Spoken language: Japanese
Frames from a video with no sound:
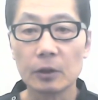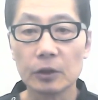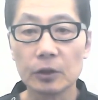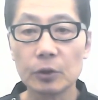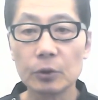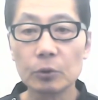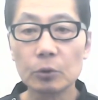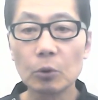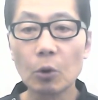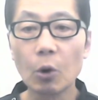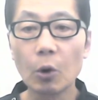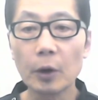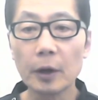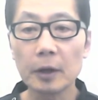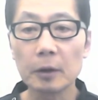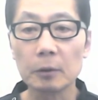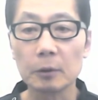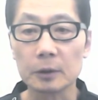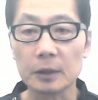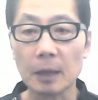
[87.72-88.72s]

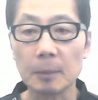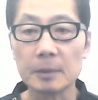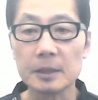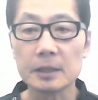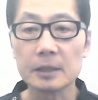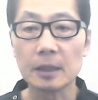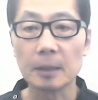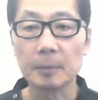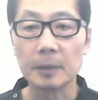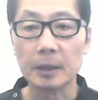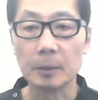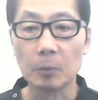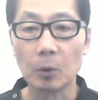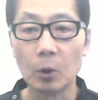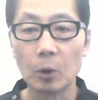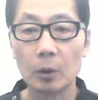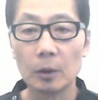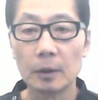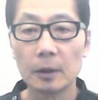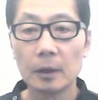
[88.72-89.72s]
キューオーエル を試すために
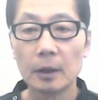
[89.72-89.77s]
も